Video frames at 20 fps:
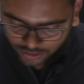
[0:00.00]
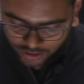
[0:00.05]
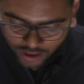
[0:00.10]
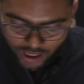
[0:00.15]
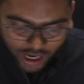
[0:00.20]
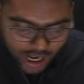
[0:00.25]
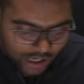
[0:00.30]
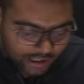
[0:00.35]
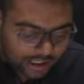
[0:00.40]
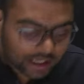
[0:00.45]

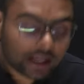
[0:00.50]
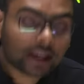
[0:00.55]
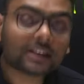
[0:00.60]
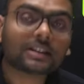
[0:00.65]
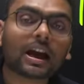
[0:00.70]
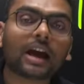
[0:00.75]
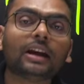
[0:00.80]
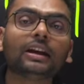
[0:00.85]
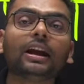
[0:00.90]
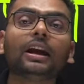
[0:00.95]
आगे यह
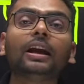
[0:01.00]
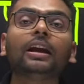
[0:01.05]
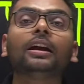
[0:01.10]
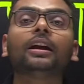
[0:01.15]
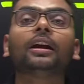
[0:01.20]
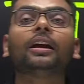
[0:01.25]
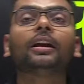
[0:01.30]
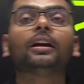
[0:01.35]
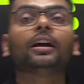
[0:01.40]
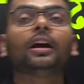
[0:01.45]
जानिए
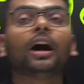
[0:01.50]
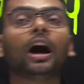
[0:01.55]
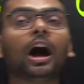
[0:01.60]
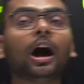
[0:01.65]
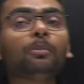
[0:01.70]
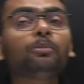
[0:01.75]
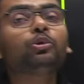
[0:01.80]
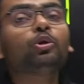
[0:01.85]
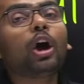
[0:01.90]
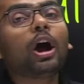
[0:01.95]
हम
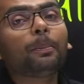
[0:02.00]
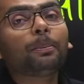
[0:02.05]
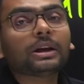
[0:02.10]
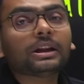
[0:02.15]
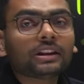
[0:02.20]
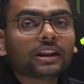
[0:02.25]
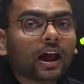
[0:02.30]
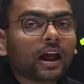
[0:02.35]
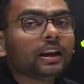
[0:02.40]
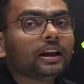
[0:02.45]
जो आपकी
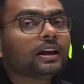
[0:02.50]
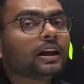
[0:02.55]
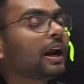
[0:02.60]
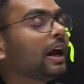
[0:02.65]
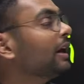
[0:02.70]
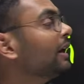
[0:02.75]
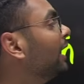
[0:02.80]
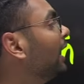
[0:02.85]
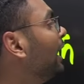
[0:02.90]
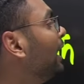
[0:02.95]
तैयारी
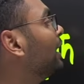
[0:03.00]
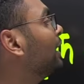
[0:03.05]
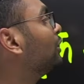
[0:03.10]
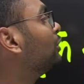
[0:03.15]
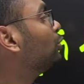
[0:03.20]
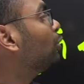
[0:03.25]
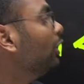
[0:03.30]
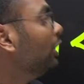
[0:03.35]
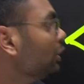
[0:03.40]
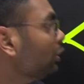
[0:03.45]
कराएंगे
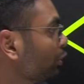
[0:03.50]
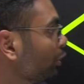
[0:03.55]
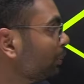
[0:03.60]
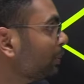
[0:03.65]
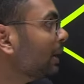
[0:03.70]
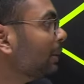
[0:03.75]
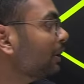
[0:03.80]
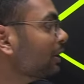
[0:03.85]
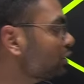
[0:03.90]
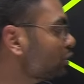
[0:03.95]
दो ही ग्रुप के बच्चों